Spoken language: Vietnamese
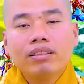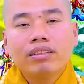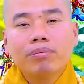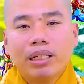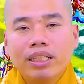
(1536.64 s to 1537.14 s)

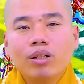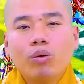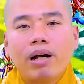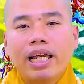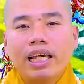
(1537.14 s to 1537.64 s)
mình đi tu
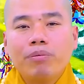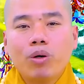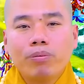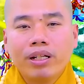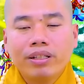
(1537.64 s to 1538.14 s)
mà ai ép
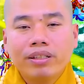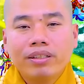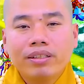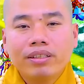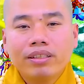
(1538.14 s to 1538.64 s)
buộc mình
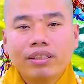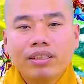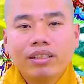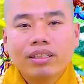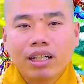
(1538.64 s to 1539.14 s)

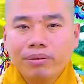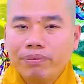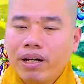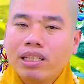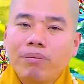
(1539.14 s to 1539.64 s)
tự mình
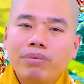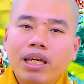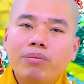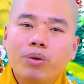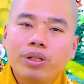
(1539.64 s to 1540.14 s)
phát tâm với
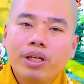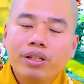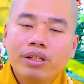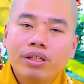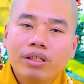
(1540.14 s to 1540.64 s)
ép buộc gì
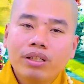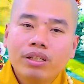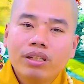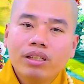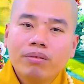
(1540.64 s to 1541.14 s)

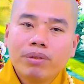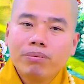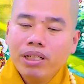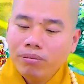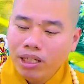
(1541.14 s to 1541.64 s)
mình
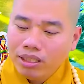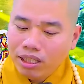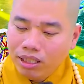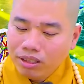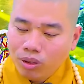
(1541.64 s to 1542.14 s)
biết mình lên
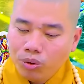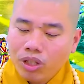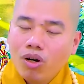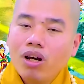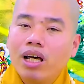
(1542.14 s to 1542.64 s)
chánh điện tu là
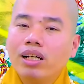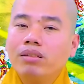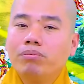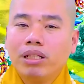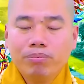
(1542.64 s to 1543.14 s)
có lợi
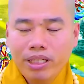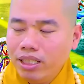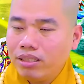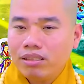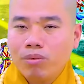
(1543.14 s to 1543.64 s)
ích mình
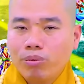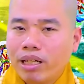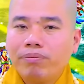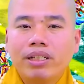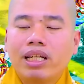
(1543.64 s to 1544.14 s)
biết một
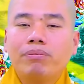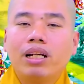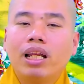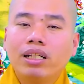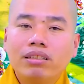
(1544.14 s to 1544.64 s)
trăm phần trăm là
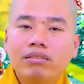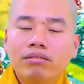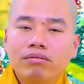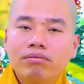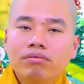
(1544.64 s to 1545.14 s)
lợi ích
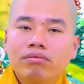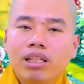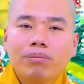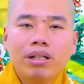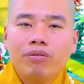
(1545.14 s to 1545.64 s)

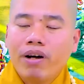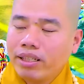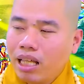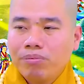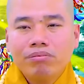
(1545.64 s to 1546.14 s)
nên mình
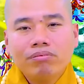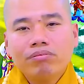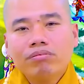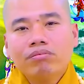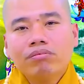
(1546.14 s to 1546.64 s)
phát tâm
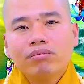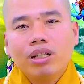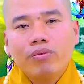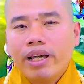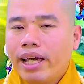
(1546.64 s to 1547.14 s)

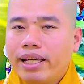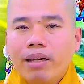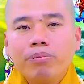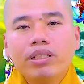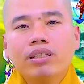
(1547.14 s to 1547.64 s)
chứ không phải ai
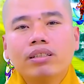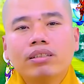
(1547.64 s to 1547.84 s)
ép mình